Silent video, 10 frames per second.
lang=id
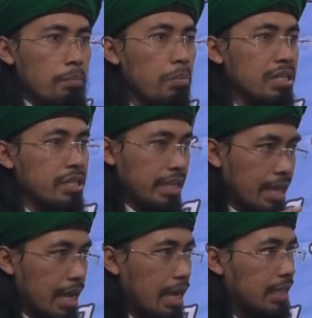
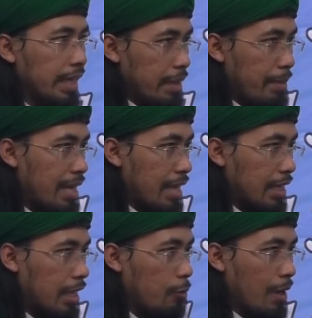menjaga
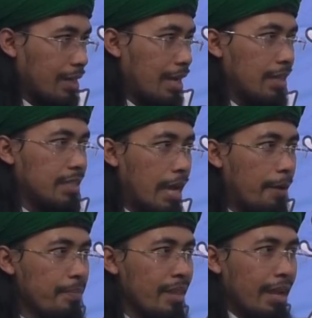keimanan
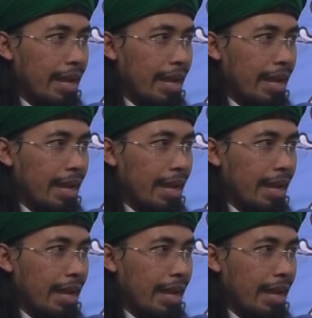keluarganya